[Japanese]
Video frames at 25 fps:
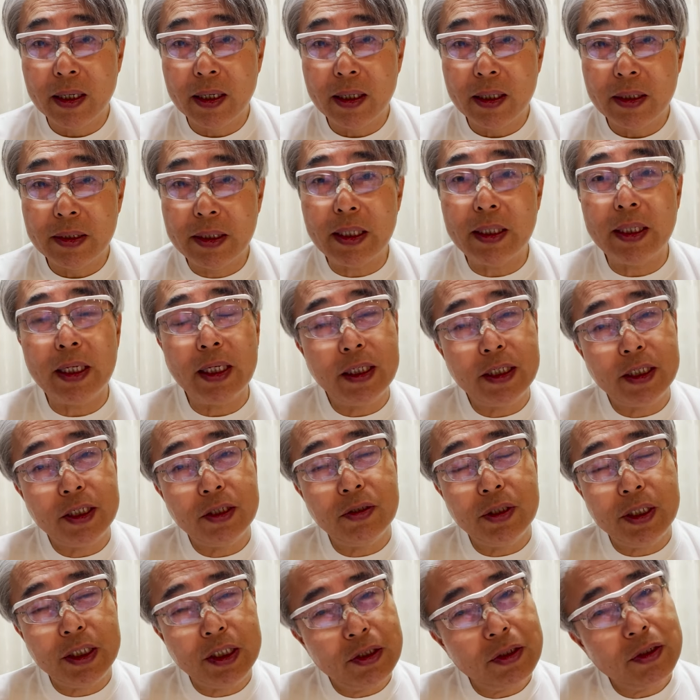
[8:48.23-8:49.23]
出て一
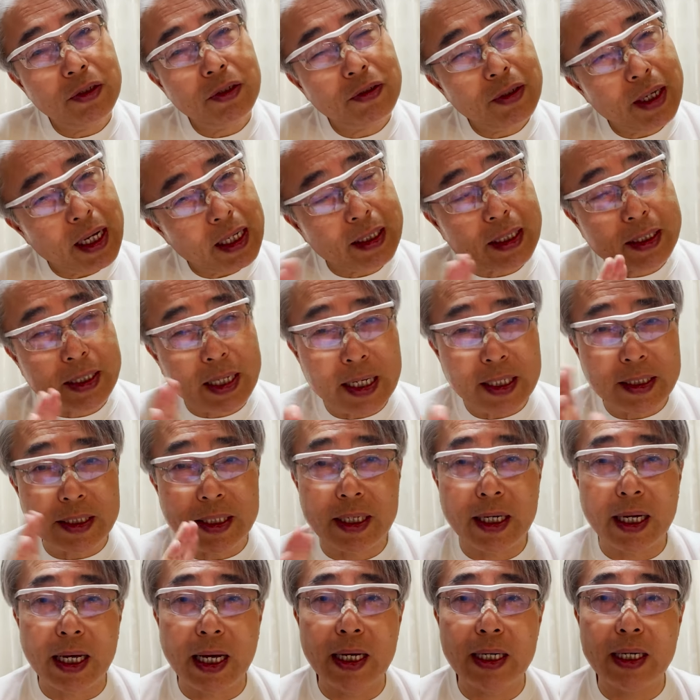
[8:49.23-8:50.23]
塁、一塁ぐらいだったら大
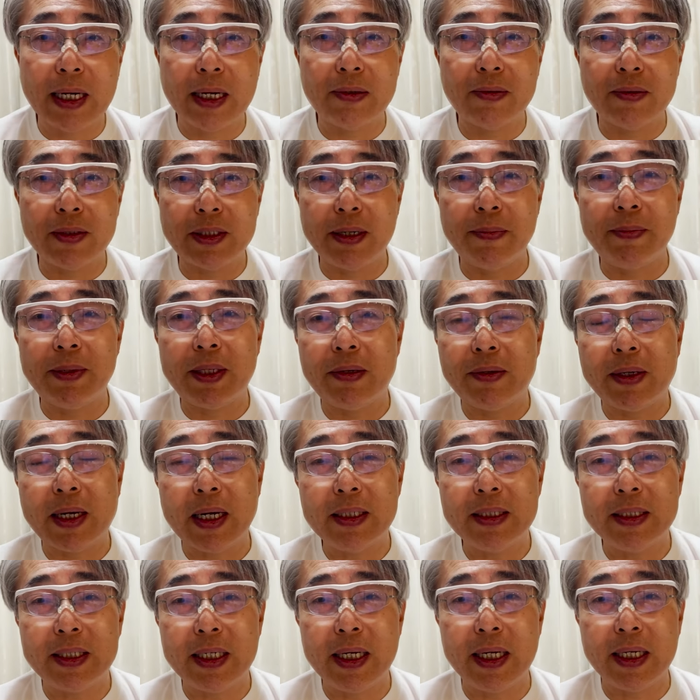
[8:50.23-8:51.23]
して、あの、攻めてる
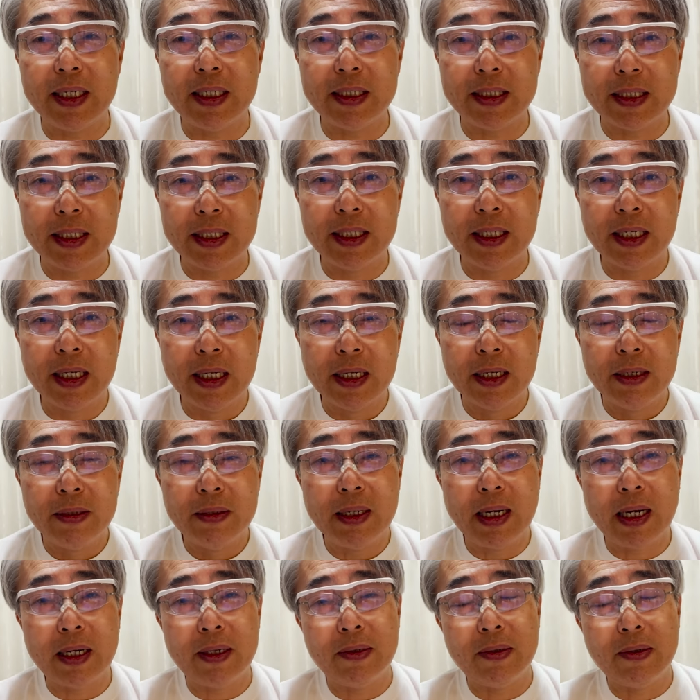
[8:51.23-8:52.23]
感じせえへんし、
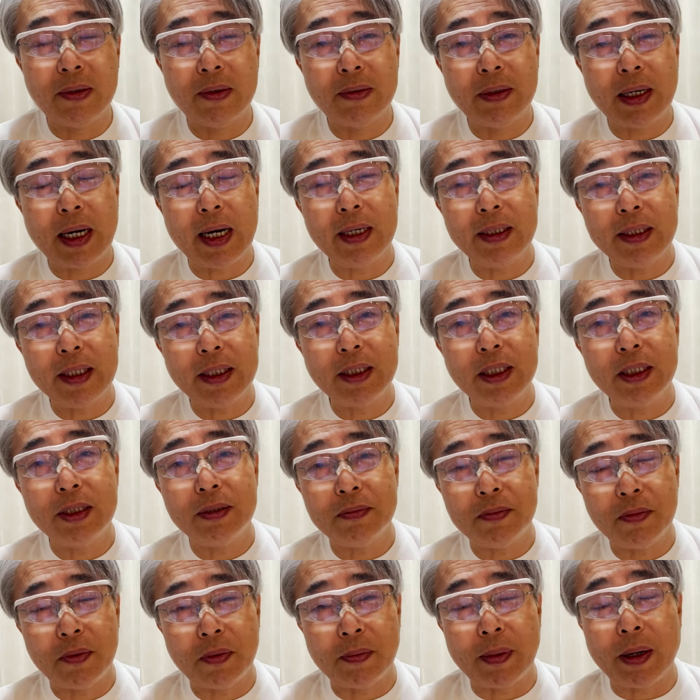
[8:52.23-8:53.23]
あの、相手
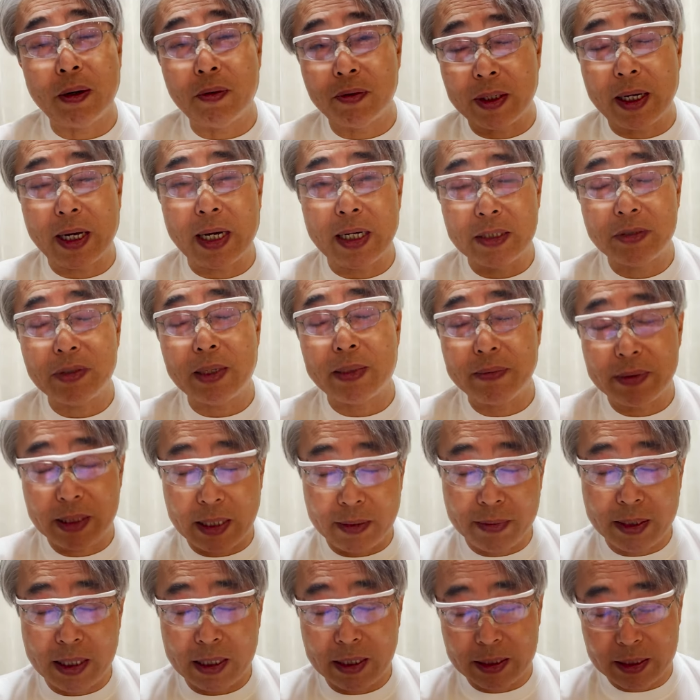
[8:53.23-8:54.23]
チームも、まあ、お互いさ、た
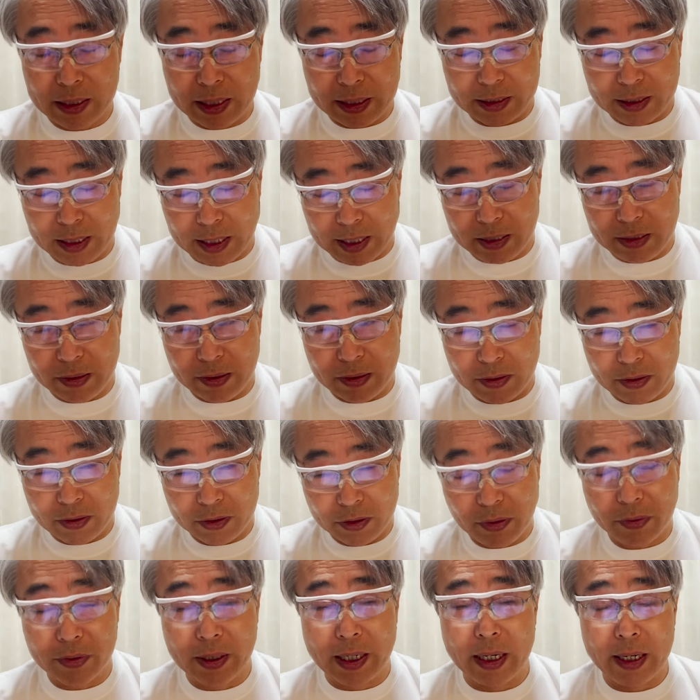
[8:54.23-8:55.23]
ま、あの、
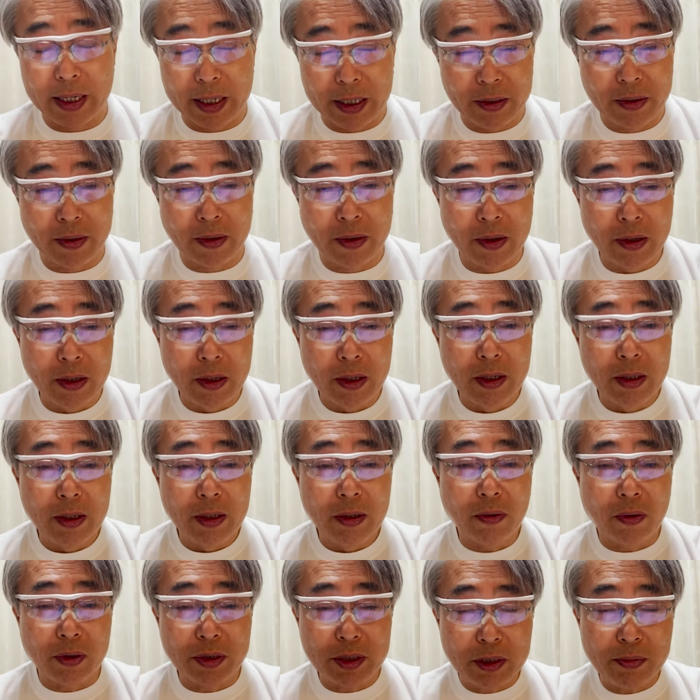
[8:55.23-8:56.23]
そうなんやけど、
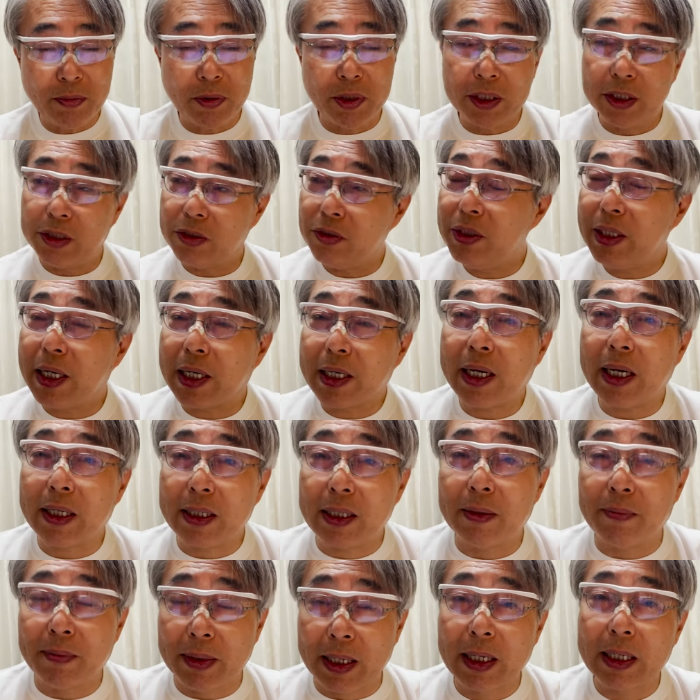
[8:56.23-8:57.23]
こっちも一塁だけやっ
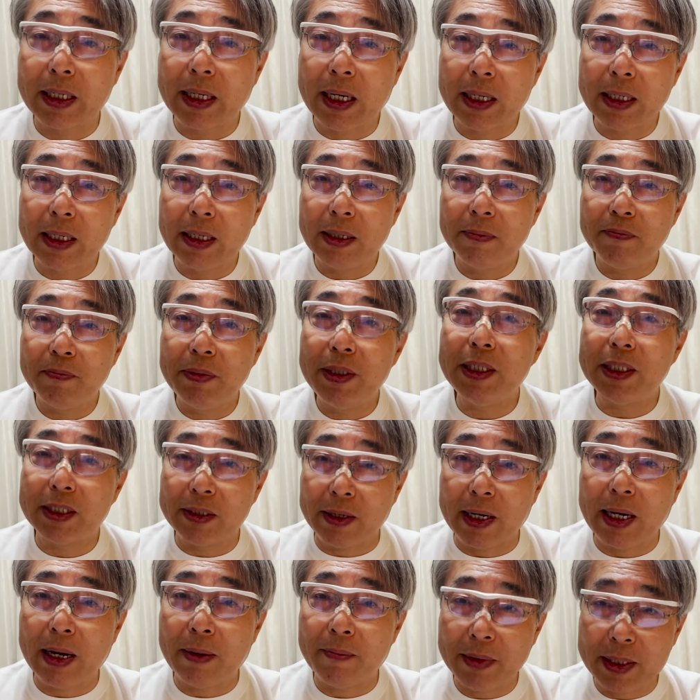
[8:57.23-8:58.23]
たらまだ、ピンチ
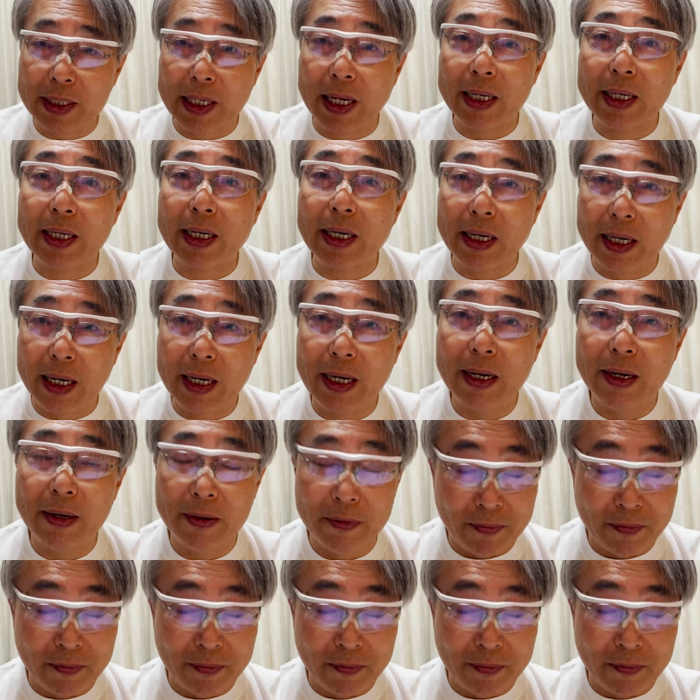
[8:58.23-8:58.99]
はあんまないから。